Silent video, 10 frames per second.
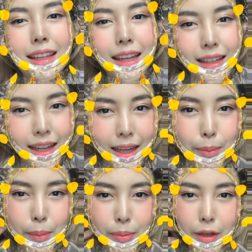แต่งห
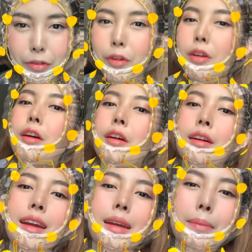น้าไปเปียกฝน
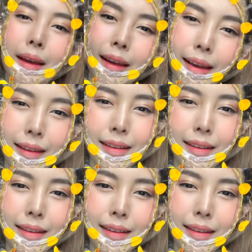หรอไอ้บ้า